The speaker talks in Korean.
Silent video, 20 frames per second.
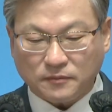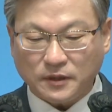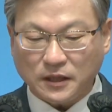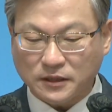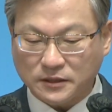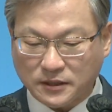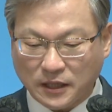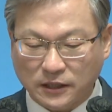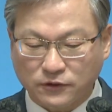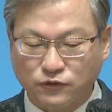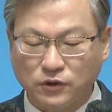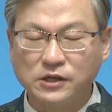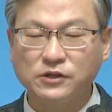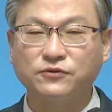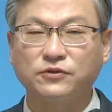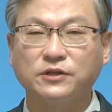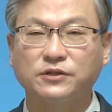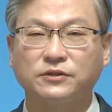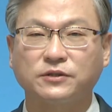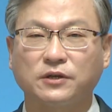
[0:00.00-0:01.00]
사소할
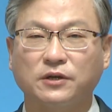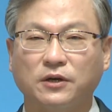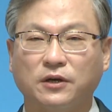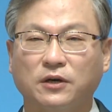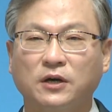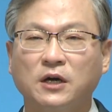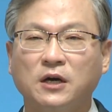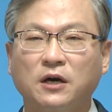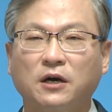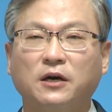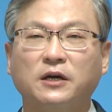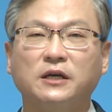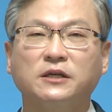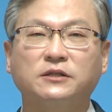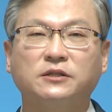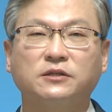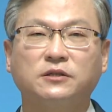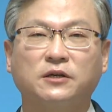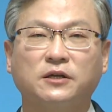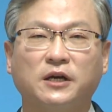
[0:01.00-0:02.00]
수 있어요. 어린
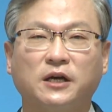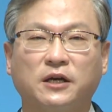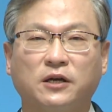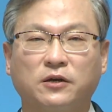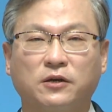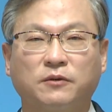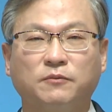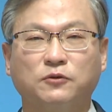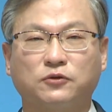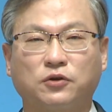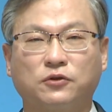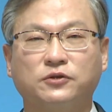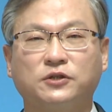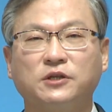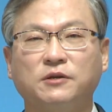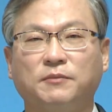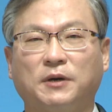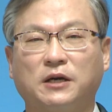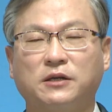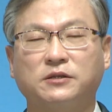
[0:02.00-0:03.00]
시절에 여러분
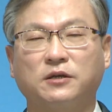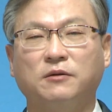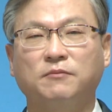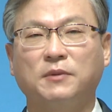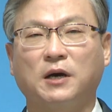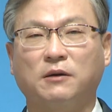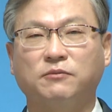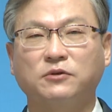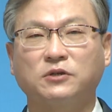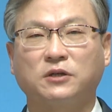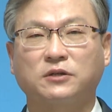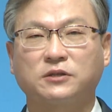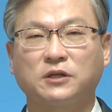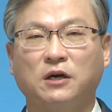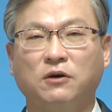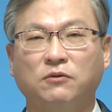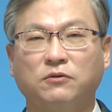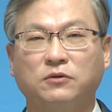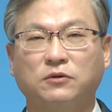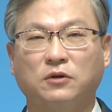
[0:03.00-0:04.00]
솔직히 말해서 엄마 아버지가
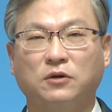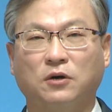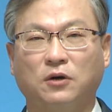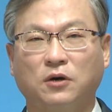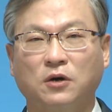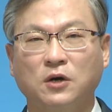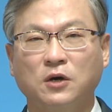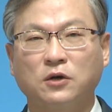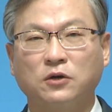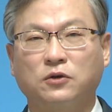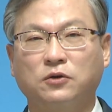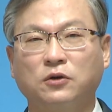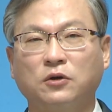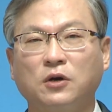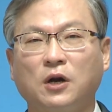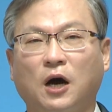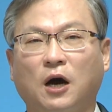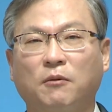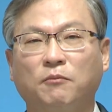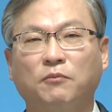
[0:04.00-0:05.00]
싸우는 거
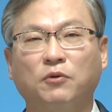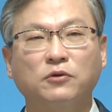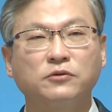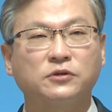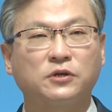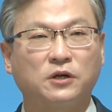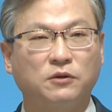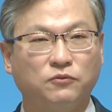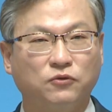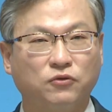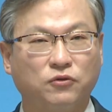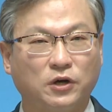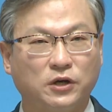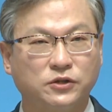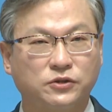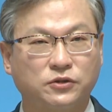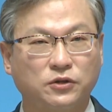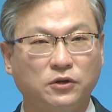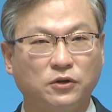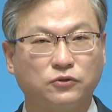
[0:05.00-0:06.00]
그걸 안 본 사람 누가
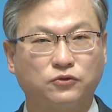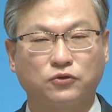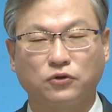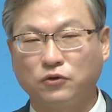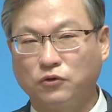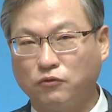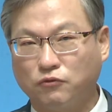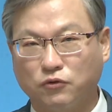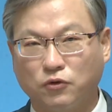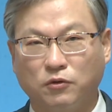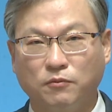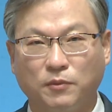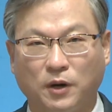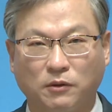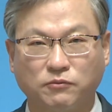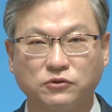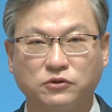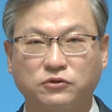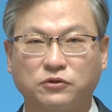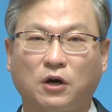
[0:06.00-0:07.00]
있어요? 저도 우리 엄마
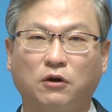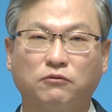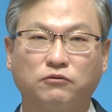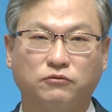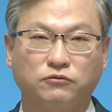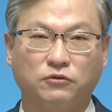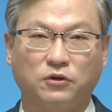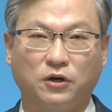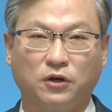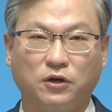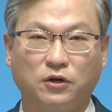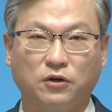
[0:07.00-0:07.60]
아버지 싸우던데